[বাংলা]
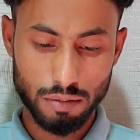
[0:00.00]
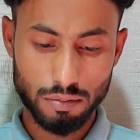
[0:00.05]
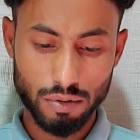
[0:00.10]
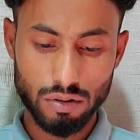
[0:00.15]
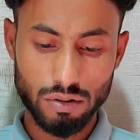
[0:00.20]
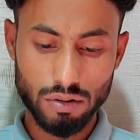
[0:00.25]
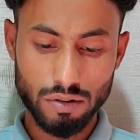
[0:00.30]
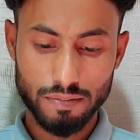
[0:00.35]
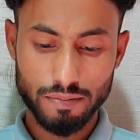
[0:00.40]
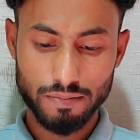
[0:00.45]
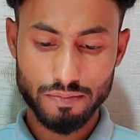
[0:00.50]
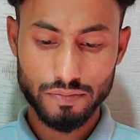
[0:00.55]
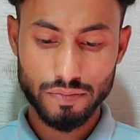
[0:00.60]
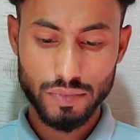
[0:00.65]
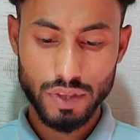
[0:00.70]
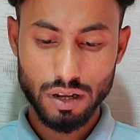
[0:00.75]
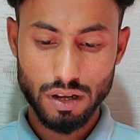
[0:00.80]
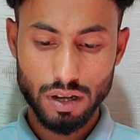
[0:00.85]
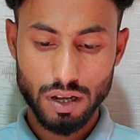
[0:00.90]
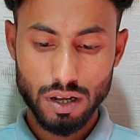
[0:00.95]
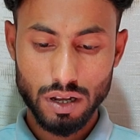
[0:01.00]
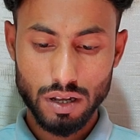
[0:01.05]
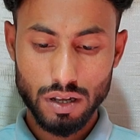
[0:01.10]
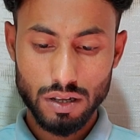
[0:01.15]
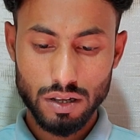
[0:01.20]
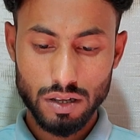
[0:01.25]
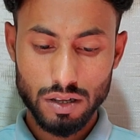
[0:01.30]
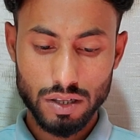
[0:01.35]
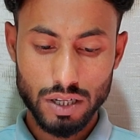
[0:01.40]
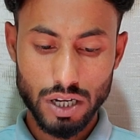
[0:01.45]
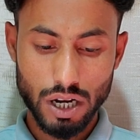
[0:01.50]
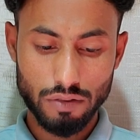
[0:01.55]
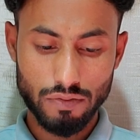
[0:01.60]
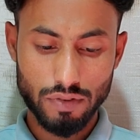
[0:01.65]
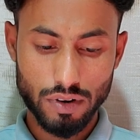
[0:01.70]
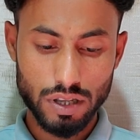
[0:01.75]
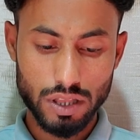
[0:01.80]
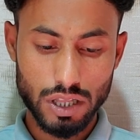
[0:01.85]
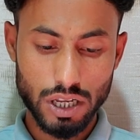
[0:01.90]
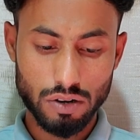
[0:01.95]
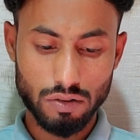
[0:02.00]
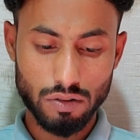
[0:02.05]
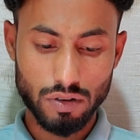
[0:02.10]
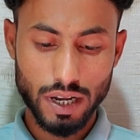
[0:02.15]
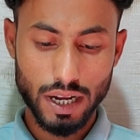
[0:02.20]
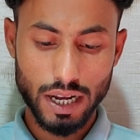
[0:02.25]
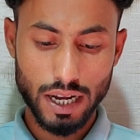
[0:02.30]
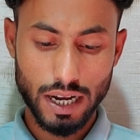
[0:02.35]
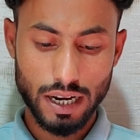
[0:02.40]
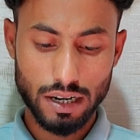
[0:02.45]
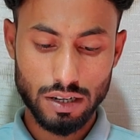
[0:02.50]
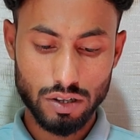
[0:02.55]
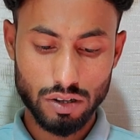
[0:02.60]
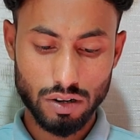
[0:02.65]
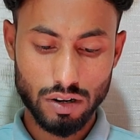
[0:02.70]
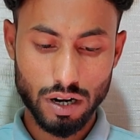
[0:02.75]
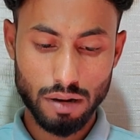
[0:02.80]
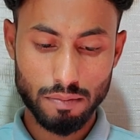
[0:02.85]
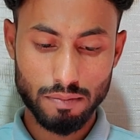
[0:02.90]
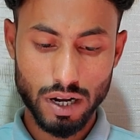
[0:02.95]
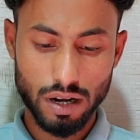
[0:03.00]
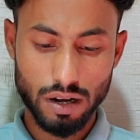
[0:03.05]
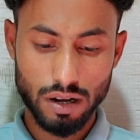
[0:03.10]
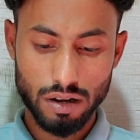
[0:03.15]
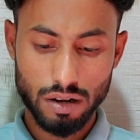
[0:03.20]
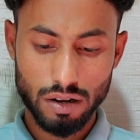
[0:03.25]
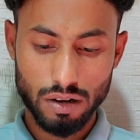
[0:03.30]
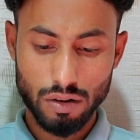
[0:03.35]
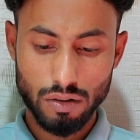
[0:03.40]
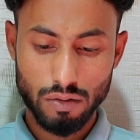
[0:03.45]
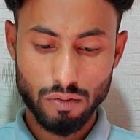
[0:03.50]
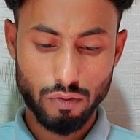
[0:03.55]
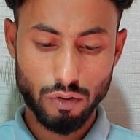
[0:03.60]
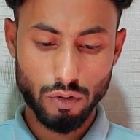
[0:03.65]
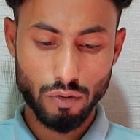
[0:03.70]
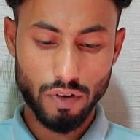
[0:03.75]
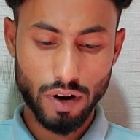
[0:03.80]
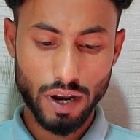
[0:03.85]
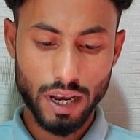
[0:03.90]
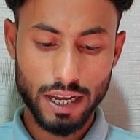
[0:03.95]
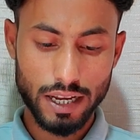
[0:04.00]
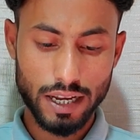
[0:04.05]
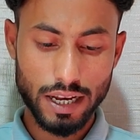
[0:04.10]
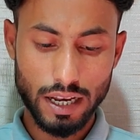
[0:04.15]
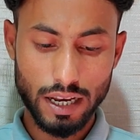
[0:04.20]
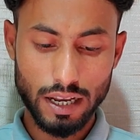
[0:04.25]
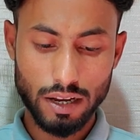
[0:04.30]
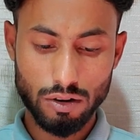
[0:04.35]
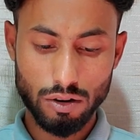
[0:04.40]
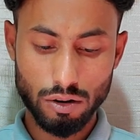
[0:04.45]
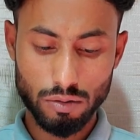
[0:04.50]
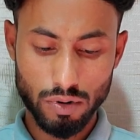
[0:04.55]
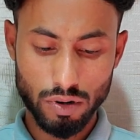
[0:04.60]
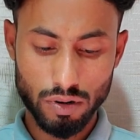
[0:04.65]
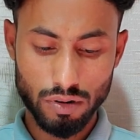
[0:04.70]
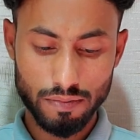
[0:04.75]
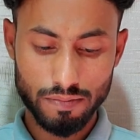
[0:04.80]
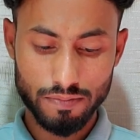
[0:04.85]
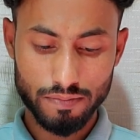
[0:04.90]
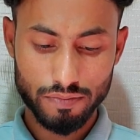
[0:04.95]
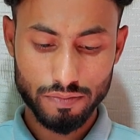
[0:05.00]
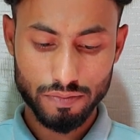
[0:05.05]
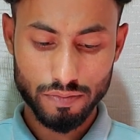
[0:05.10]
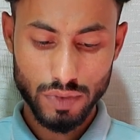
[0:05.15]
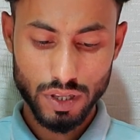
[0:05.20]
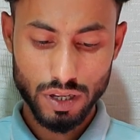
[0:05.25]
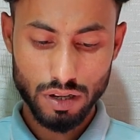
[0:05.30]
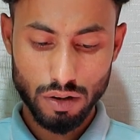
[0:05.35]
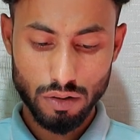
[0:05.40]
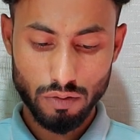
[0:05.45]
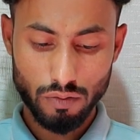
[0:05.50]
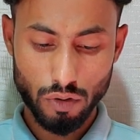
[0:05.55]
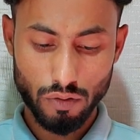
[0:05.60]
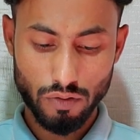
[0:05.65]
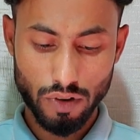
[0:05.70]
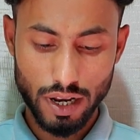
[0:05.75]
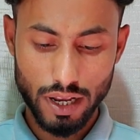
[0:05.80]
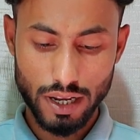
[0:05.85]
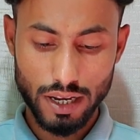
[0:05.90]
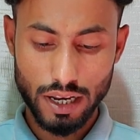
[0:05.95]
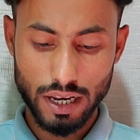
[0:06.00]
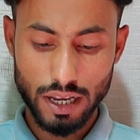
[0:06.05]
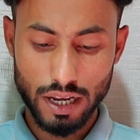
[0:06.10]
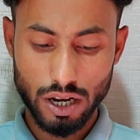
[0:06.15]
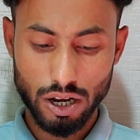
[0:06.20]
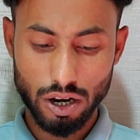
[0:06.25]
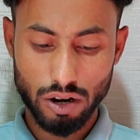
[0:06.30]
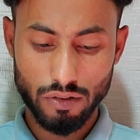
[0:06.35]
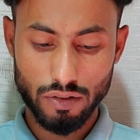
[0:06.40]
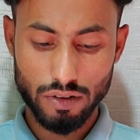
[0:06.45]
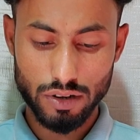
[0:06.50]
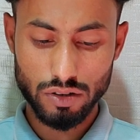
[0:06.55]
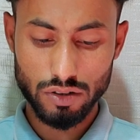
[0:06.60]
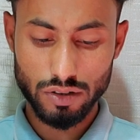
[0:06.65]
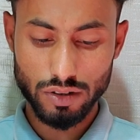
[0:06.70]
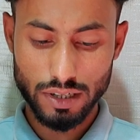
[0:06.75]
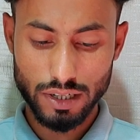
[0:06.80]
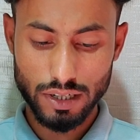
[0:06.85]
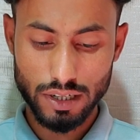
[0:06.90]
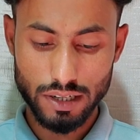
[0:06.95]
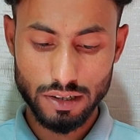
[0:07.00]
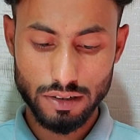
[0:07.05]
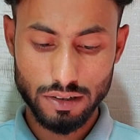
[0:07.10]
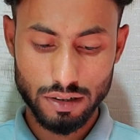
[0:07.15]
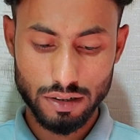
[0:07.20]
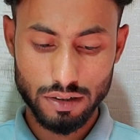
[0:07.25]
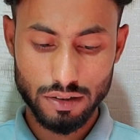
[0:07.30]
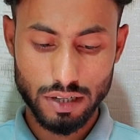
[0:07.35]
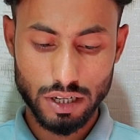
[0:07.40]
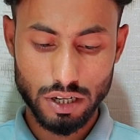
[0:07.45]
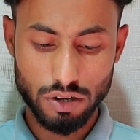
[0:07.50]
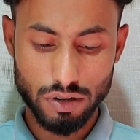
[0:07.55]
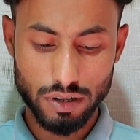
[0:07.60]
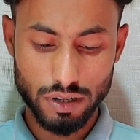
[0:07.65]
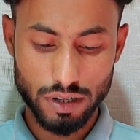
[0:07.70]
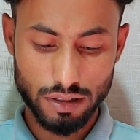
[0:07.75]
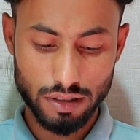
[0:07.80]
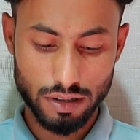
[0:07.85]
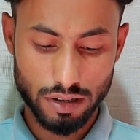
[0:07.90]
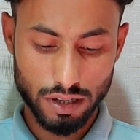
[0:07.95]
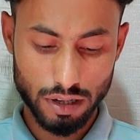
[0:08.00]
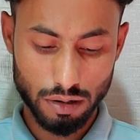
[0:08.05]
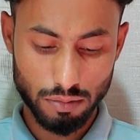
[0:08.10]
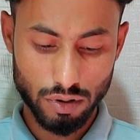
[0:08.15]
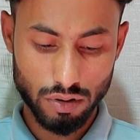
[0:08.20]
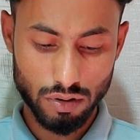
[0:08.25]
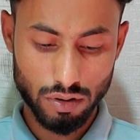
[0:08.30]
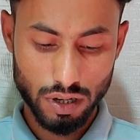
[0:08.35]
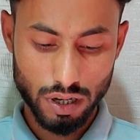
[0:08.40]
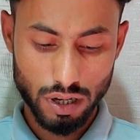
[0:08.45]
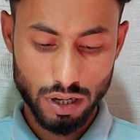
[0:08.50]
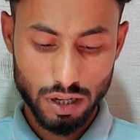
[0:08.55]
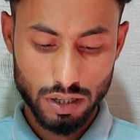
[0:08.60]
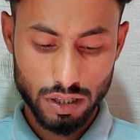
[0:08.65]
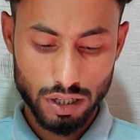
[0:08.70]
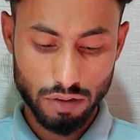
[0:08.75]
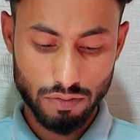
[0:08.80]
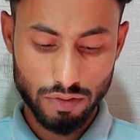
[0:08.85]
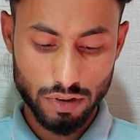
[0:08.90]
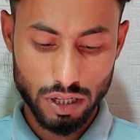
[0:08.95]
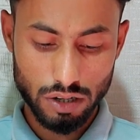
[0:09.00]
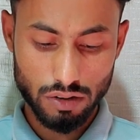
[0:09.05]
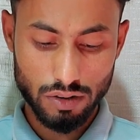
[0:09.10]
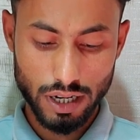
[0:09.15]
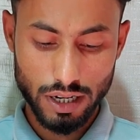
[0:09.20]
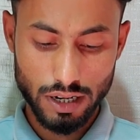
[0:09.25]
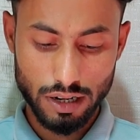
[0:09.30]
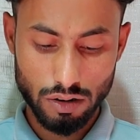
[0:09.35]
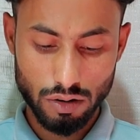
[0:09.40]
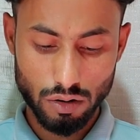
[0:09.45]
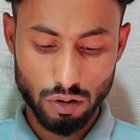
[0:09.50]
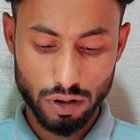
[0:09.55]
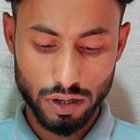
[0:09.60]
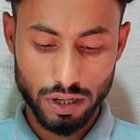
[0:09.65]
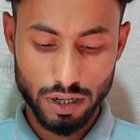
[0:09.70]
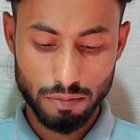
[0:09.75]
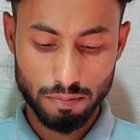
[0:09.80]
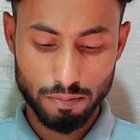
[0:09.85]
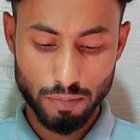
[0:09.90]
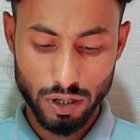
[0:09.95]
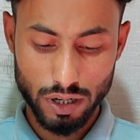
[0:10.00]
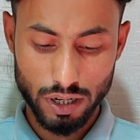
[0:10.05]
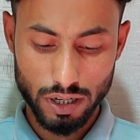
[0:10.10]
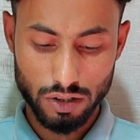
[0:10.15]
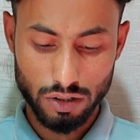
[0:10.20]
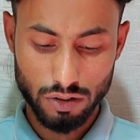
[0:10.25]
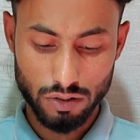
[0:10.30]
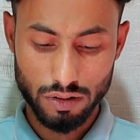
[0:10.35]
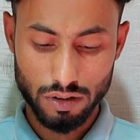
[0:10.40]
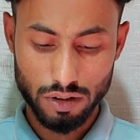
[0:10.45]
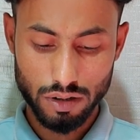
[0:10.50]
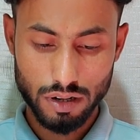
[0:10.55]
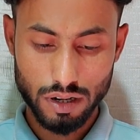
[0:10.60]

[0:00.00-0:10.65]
যাব যাওয়ার পরে দেখুন এখানে যখন আমরা প্রোফাইলে ক্লিক করব প্রোফাইলে ক্লিক করার পর যখন সিটিং সিকিউরিটিতে যাব যার ফলে দেখুন এখানে লগ ইন প্রোটেকশন